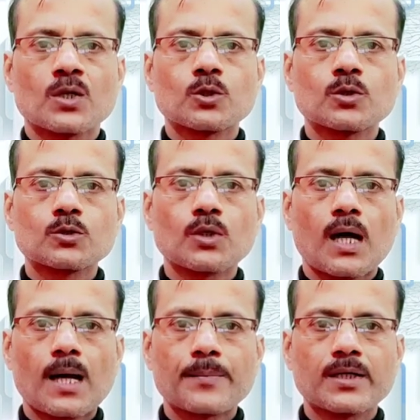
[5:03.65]
तो दोस्तों
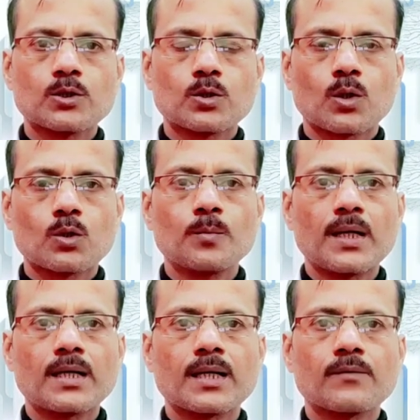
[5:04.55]
आपके जो
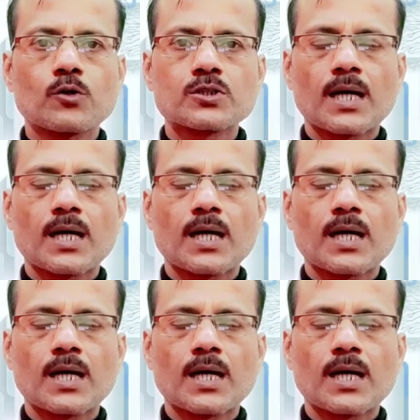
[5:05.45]
डॉक्यूमेंट हैं वो